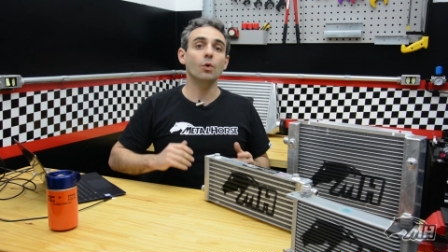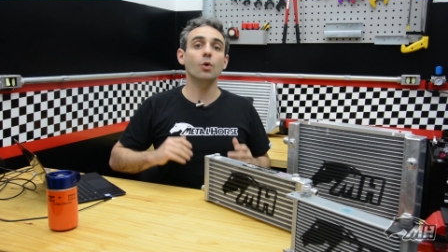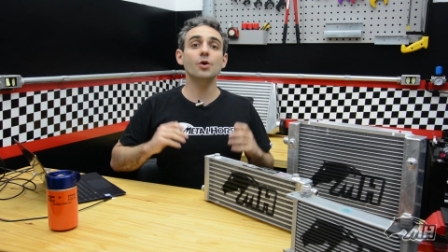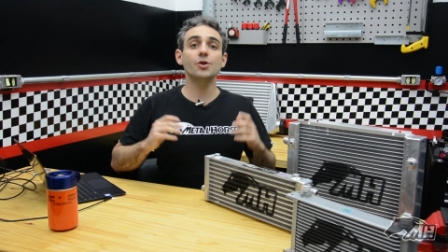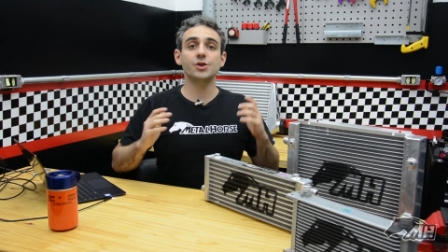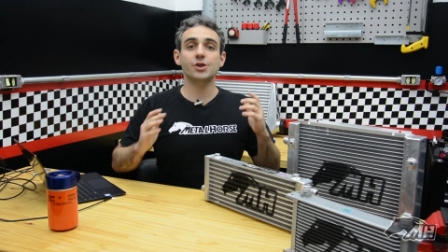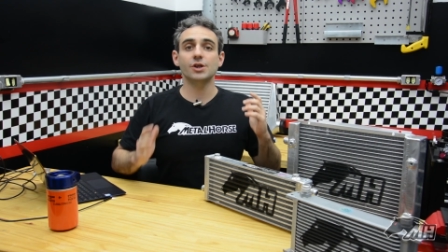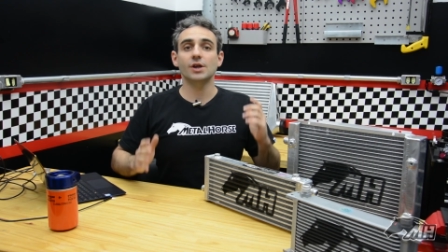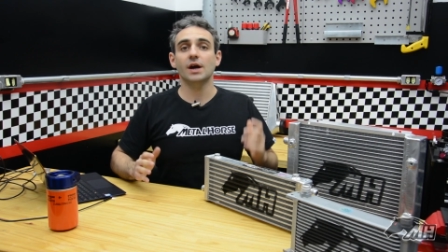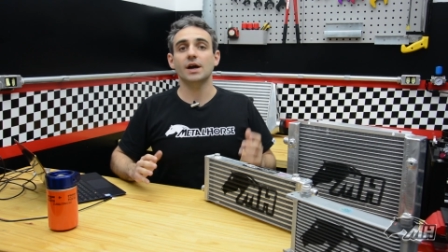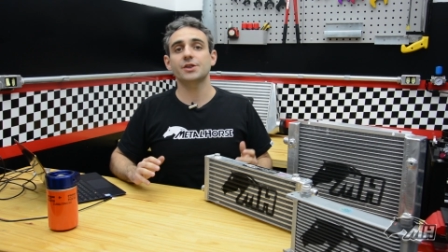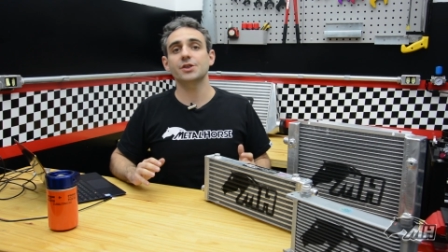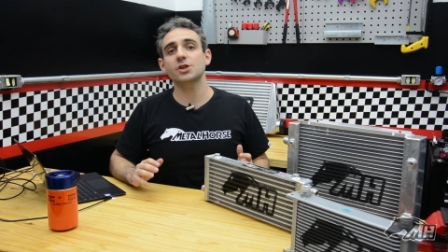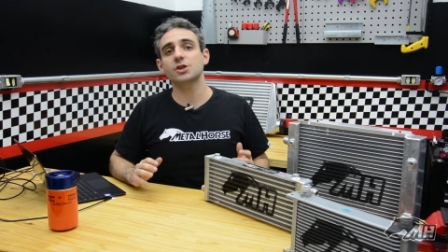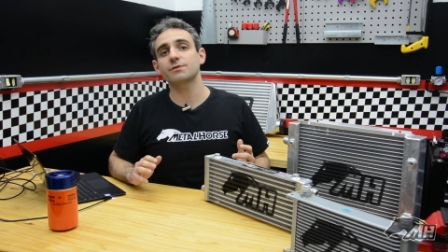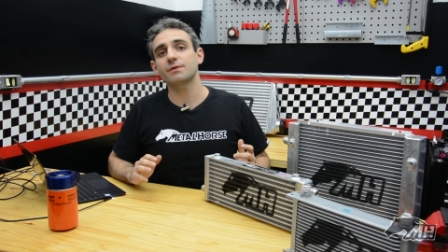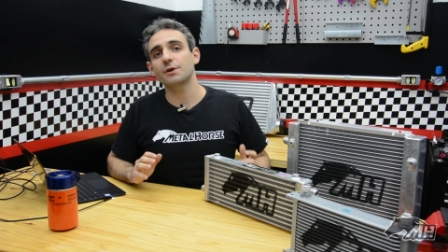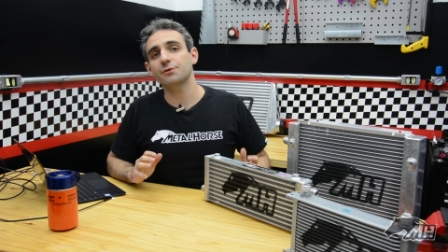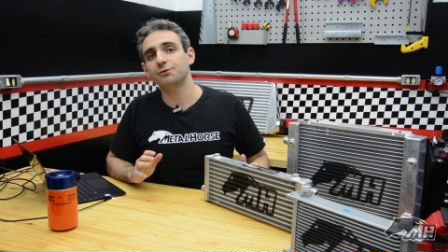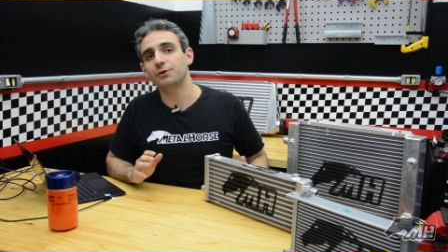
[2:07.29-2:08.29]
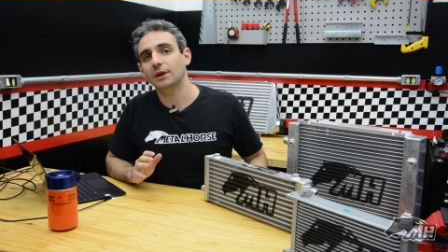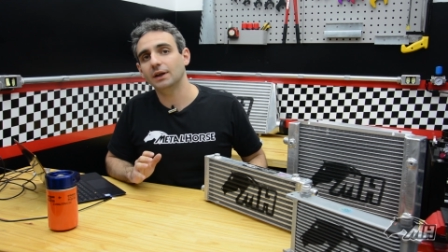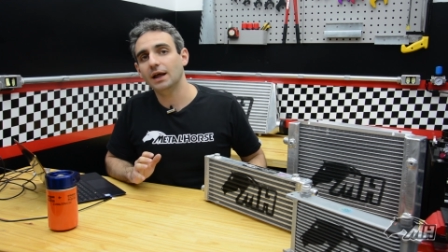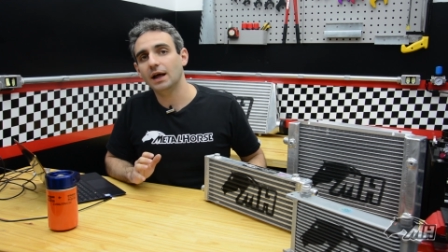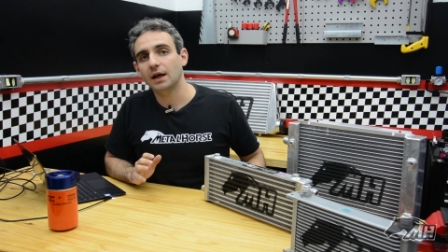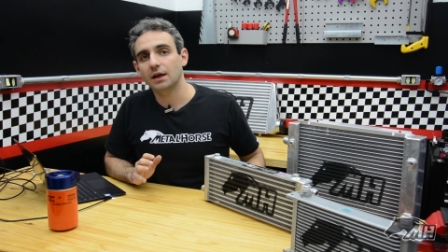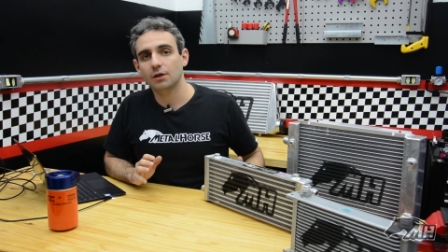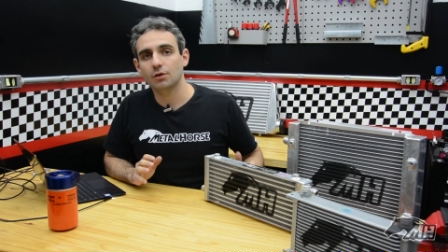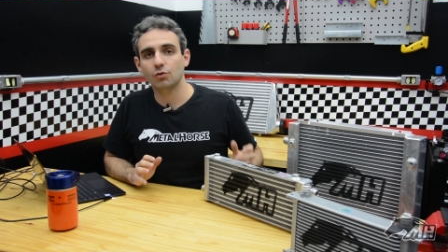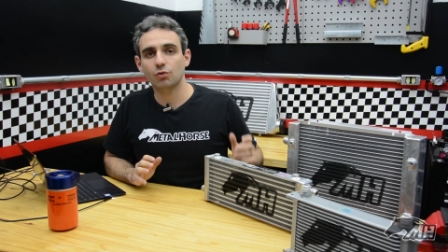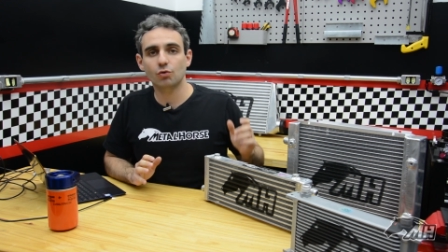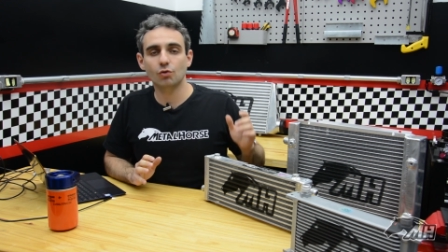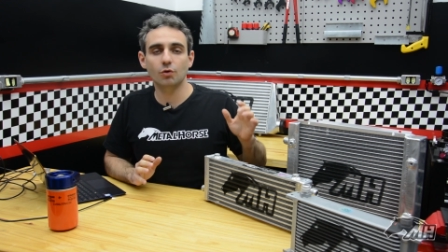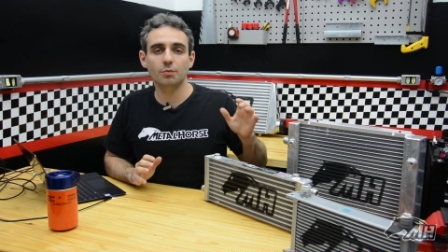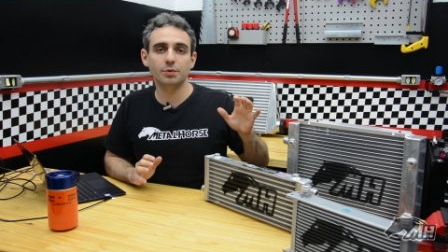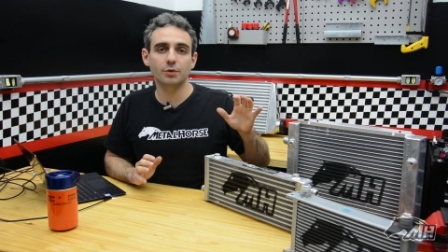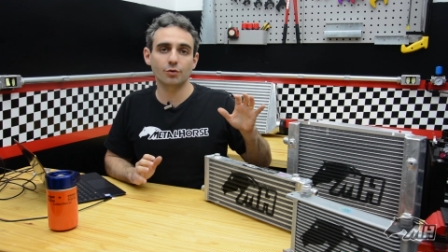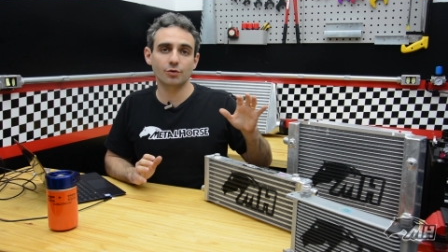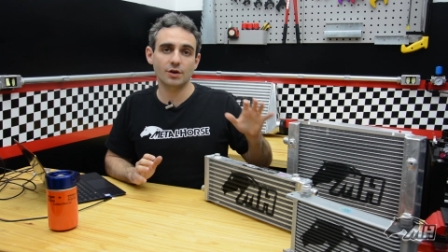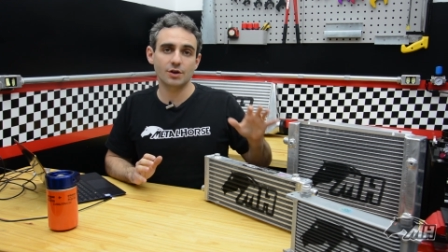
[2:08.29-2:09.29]
Hoje a gente vai falar
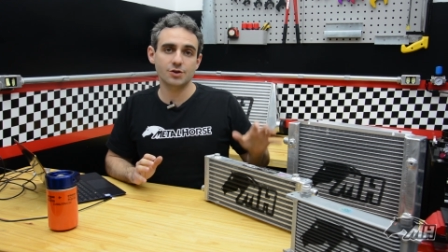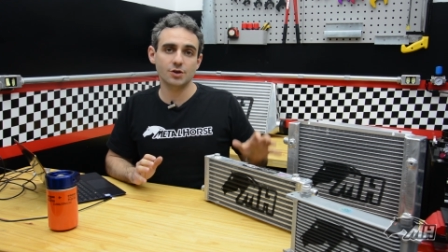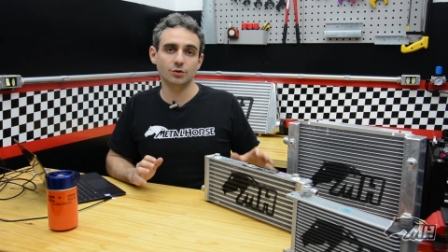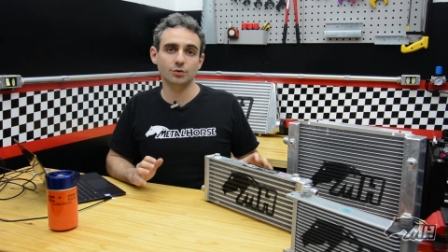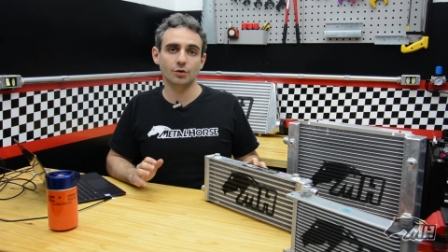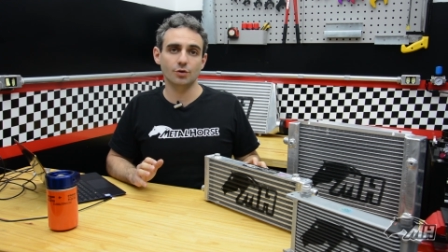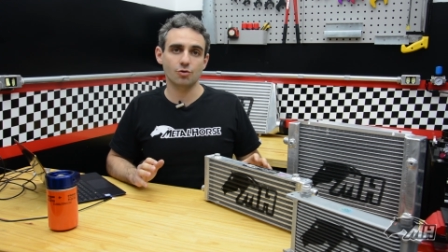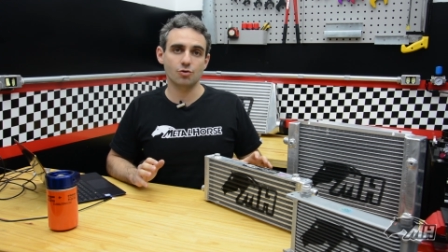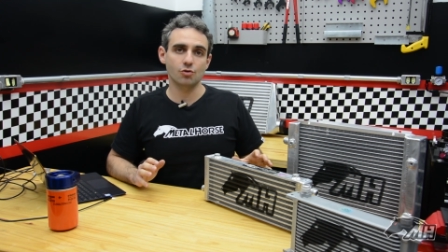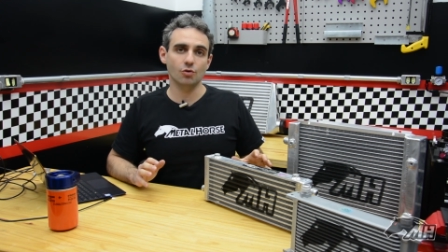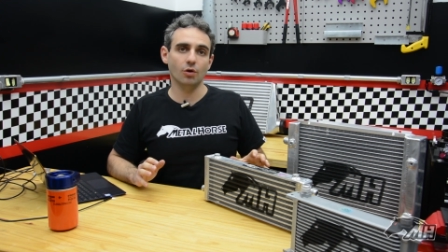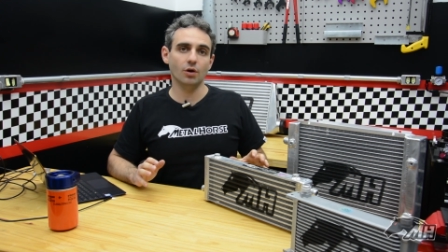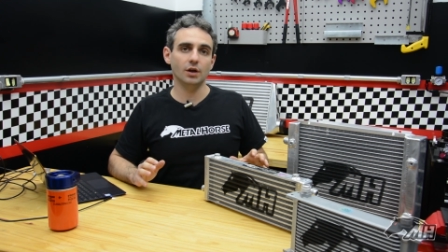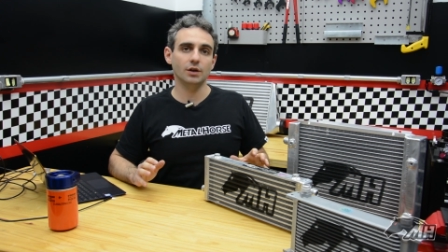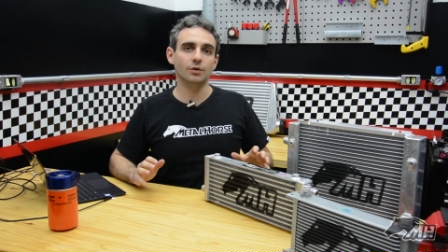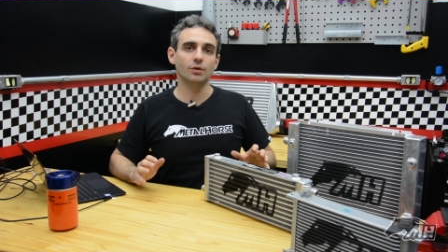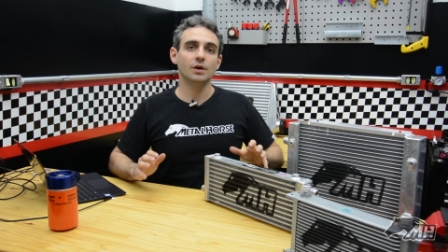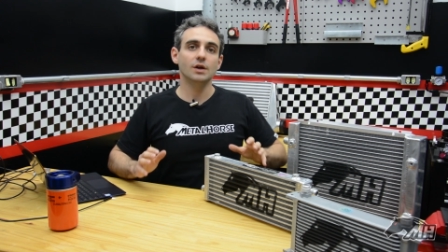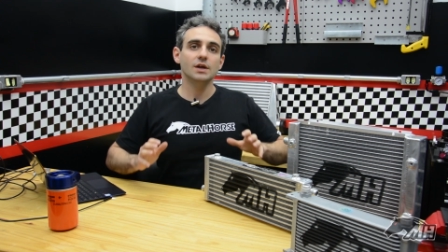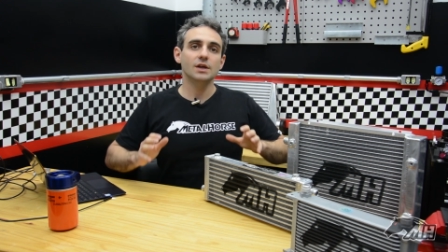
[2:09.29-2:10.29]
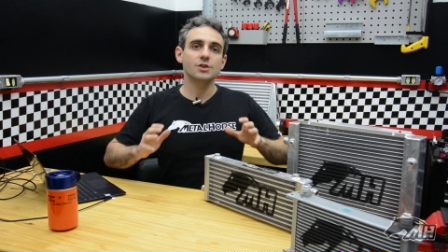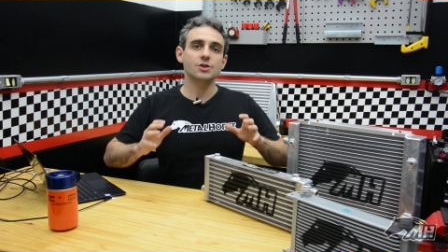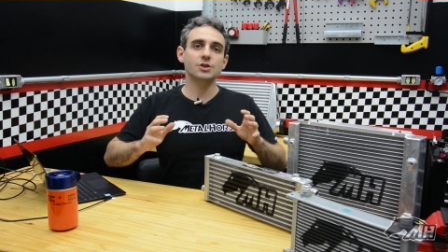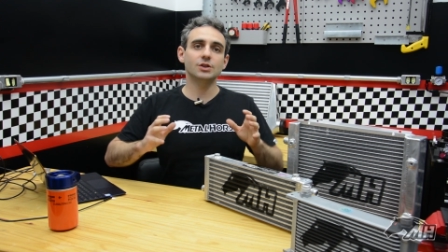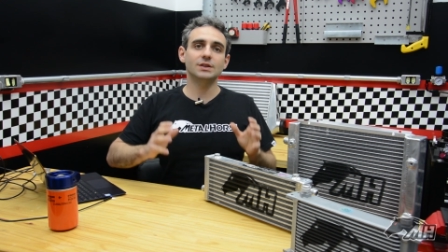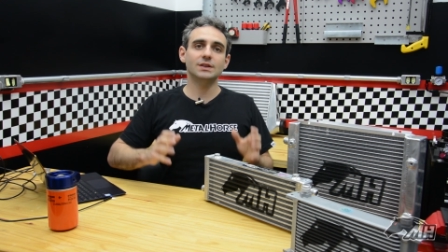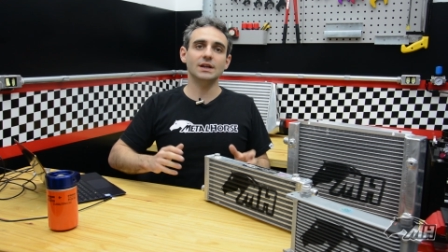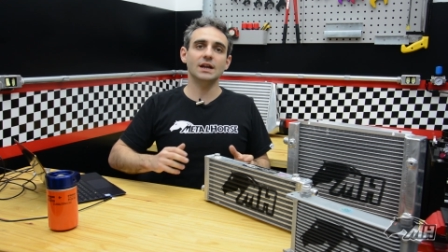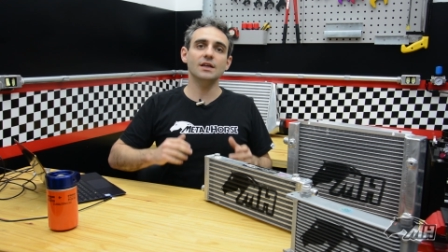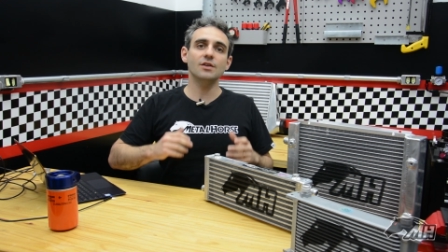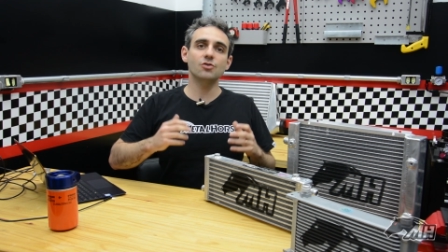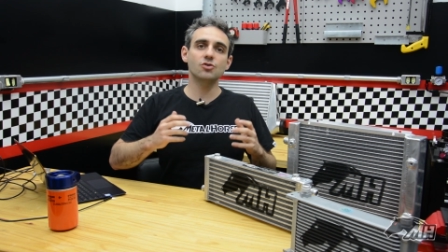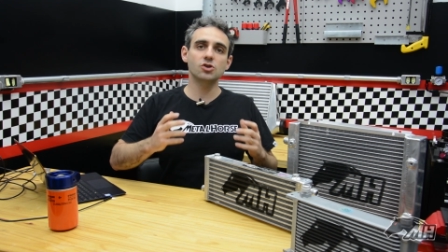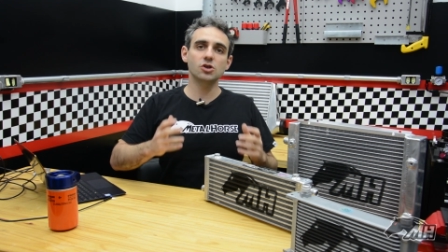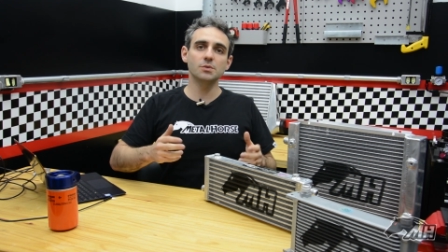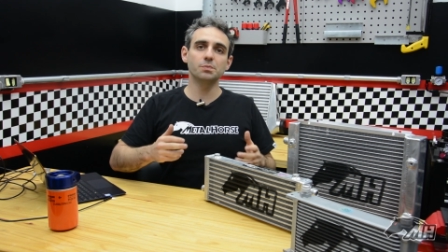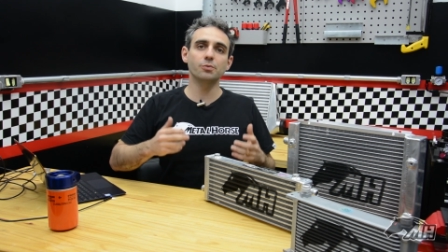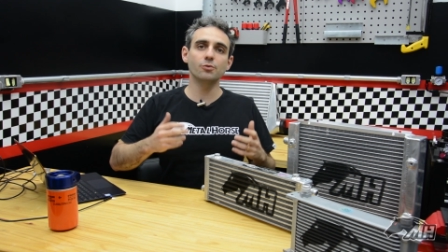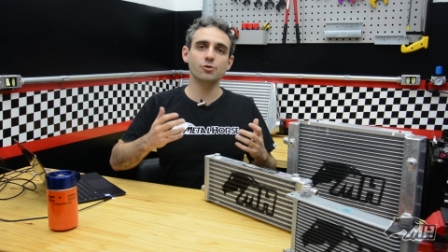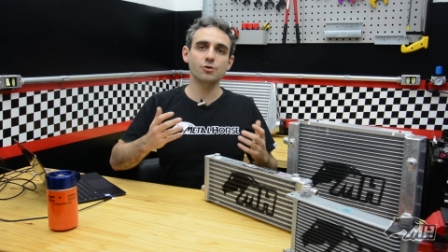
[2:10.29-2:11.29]
sobre os radiadores de óleo de três
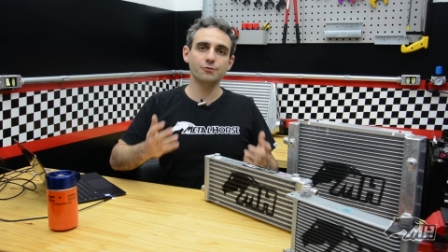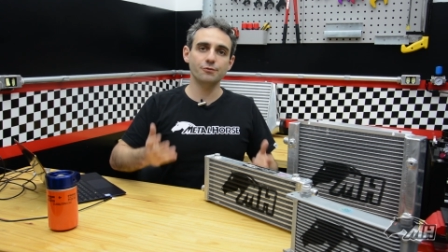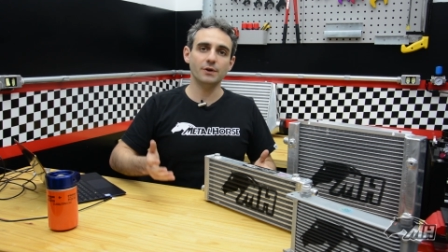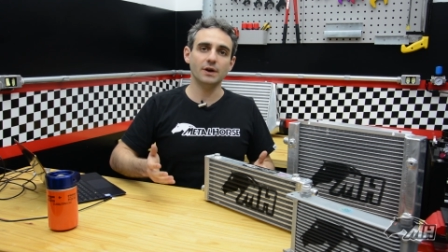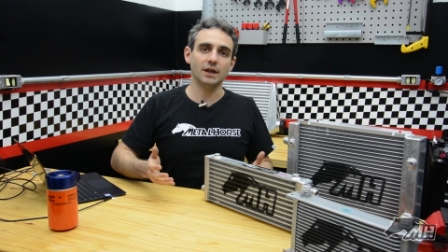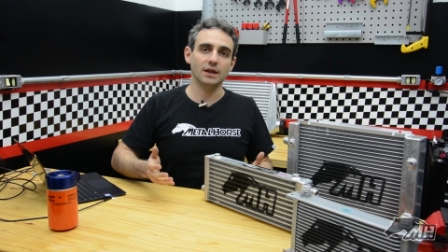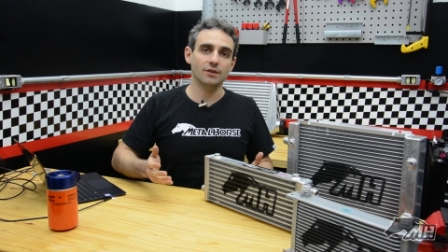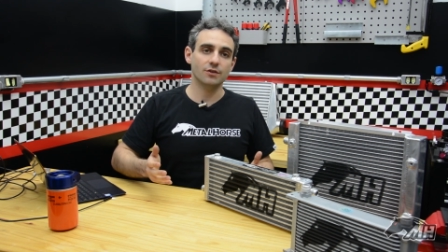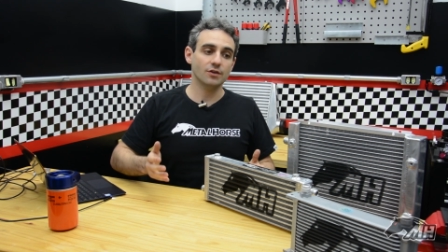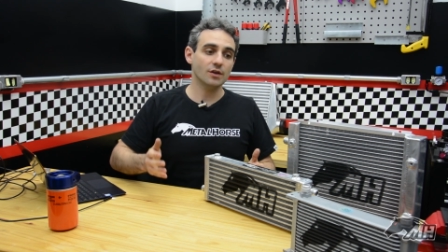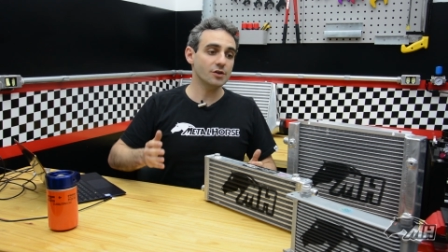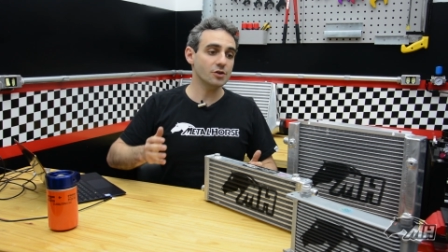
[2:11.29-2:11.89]
tipos diferentes.